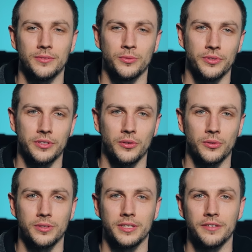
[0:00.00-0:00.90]
und
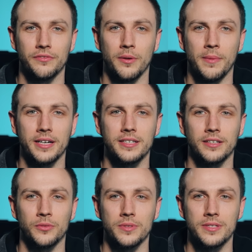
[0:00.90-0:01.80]
auch der
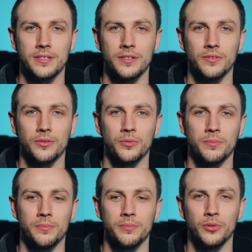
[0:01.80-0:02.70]
Informatik nutzen,
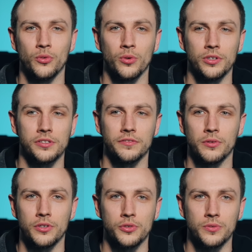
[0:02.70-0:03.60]
um biologische
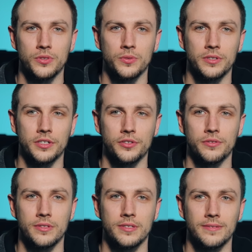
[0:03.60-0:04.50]
Forschung zu
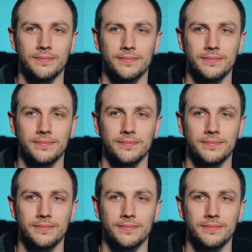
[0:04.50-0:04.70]
unterstützen.